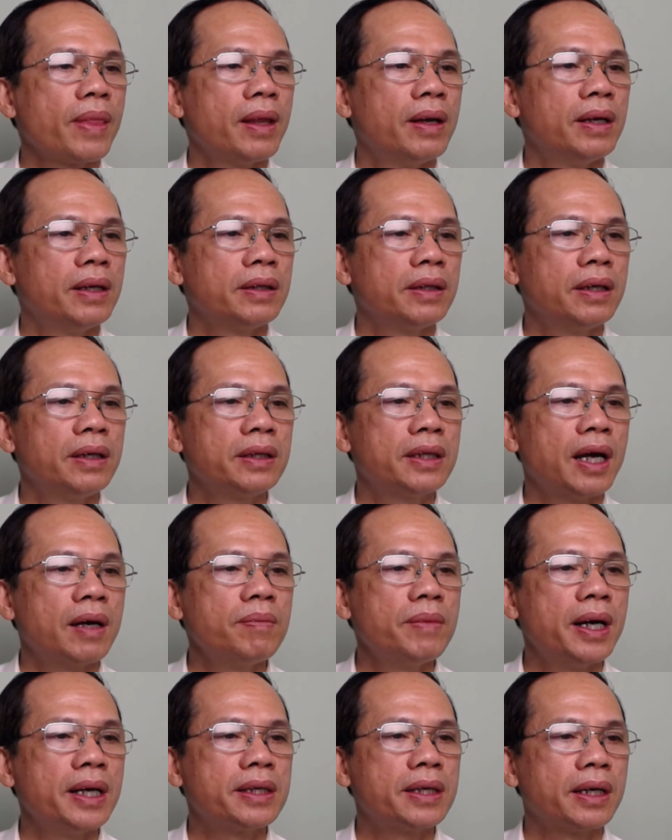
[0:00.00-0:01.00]
Từ tháng
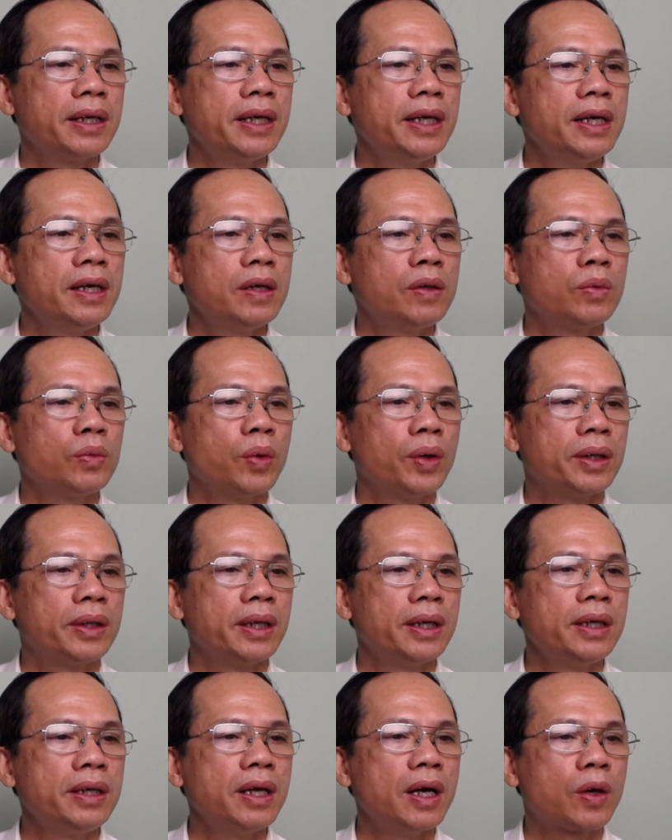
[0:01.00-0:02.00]
10 trở đi, tuổi
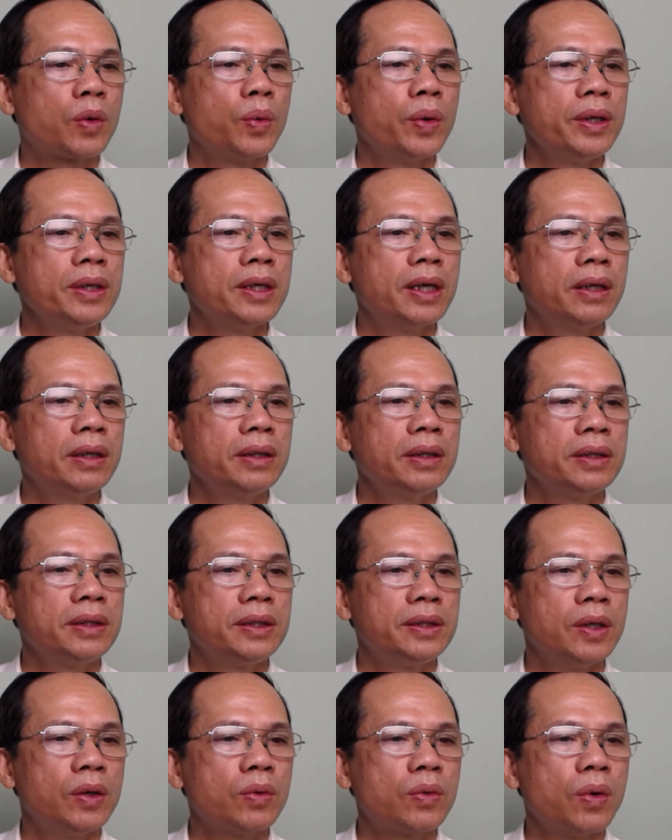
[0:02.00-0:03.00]
Tý được quý nhân
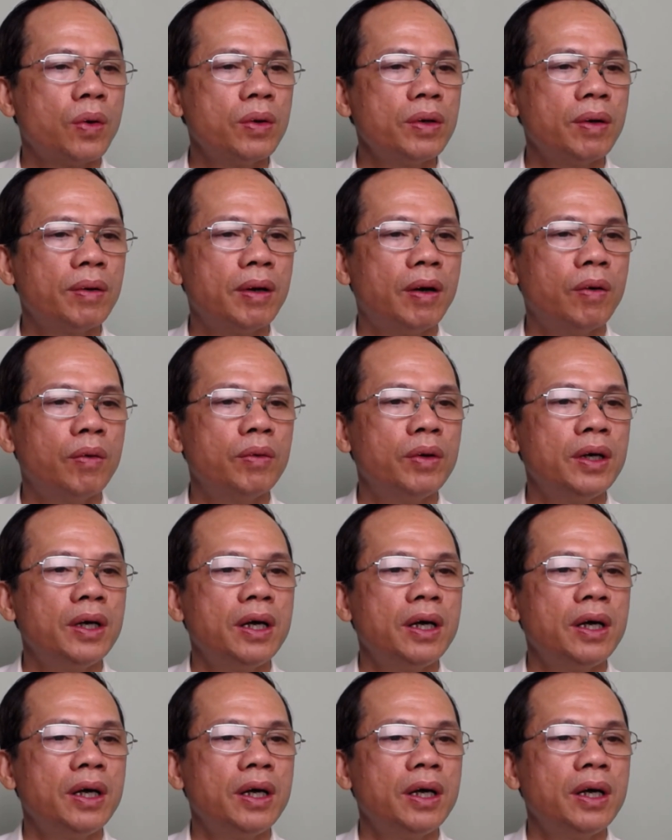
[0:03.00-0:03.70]
chiếu cố nồng hậu,